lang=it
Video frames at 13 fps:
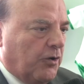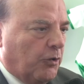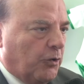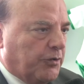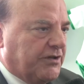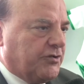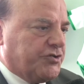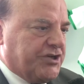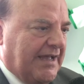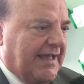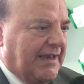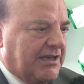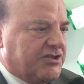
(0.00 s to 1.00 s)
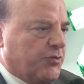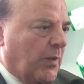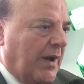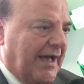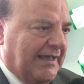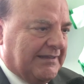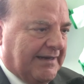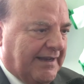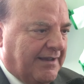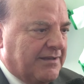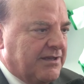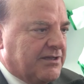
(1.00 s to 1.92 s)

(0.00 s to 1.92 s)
colori sociali, squadra,